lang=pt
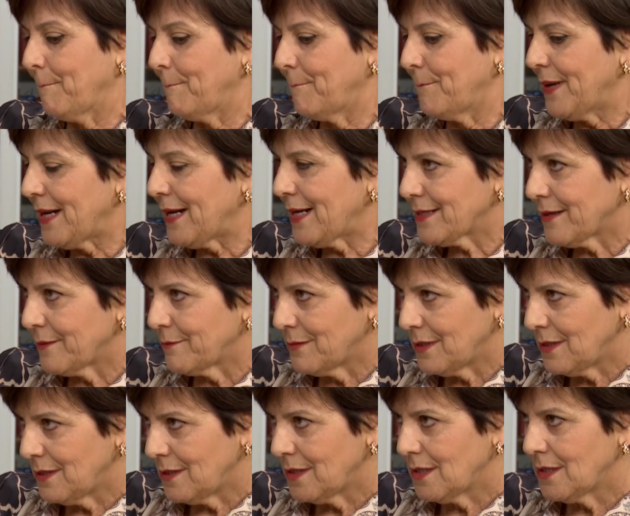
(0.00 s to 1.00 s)
Para
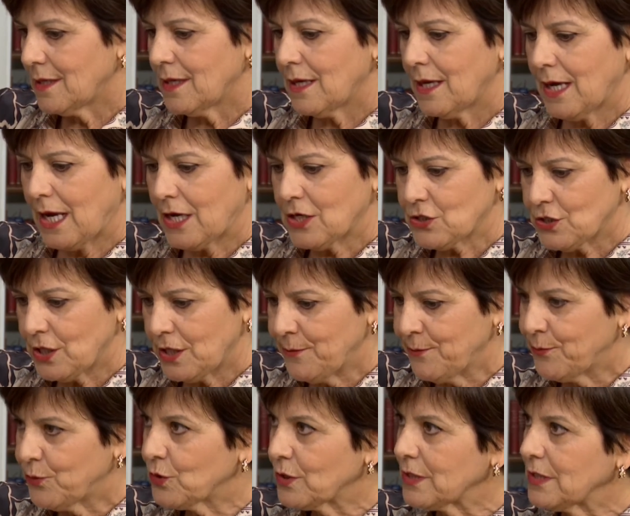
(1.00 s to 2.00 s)
mim, achei
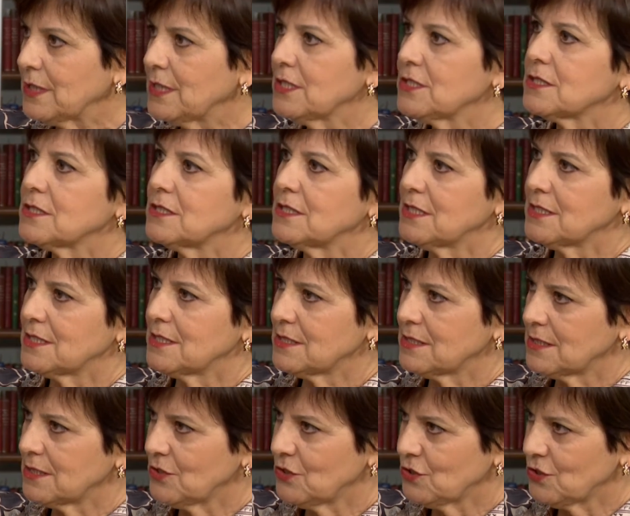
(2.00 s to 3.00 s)
importante nesse
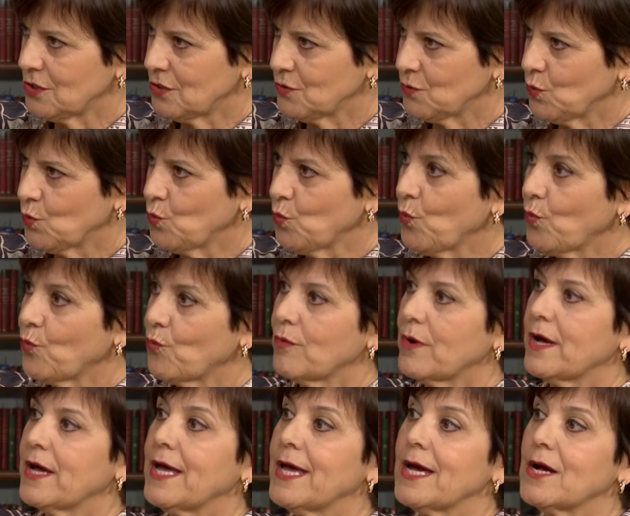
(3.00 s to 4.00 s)
sentido, um
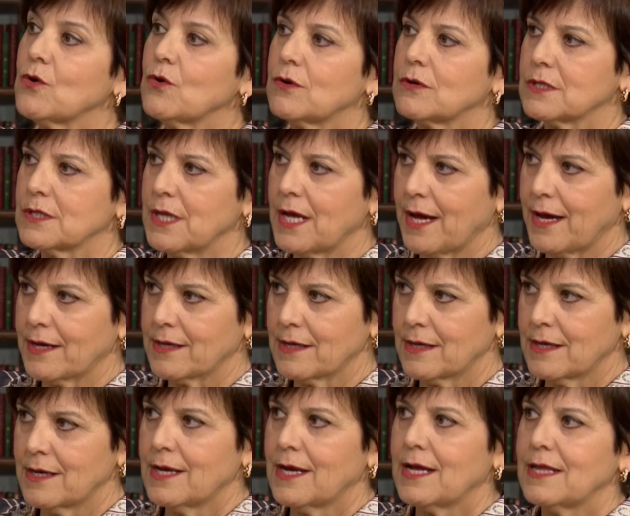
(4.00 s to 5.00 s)
recordar,
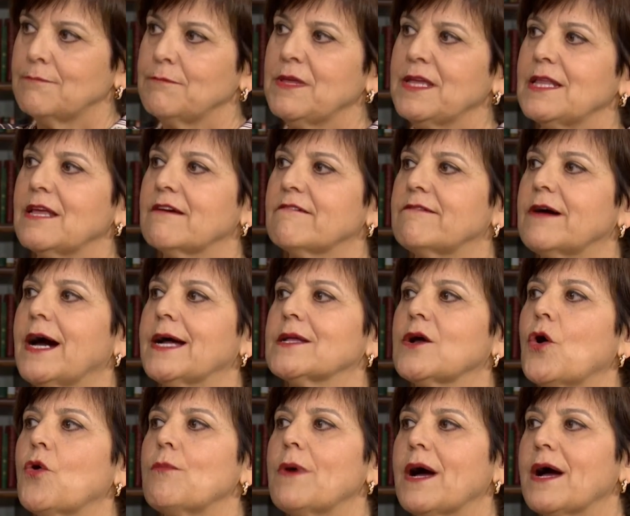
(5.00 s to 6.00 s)
me levar a
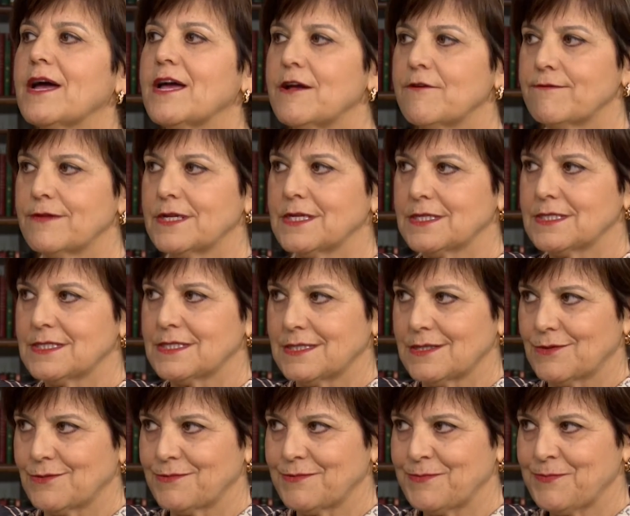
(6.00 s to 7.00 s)
uma reflexão.
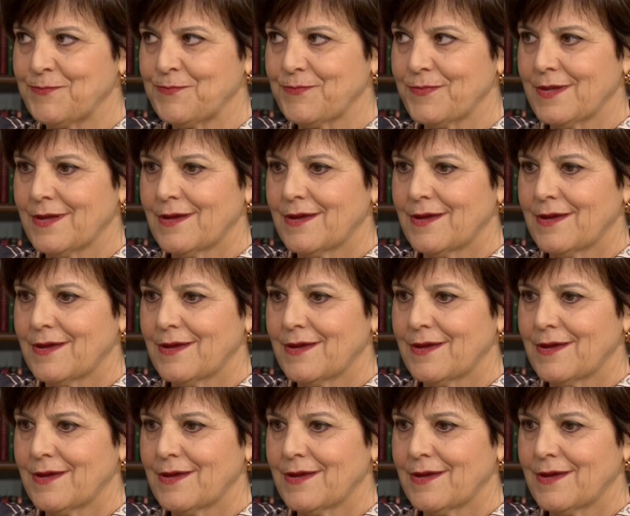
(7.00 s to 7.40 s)
Uhum.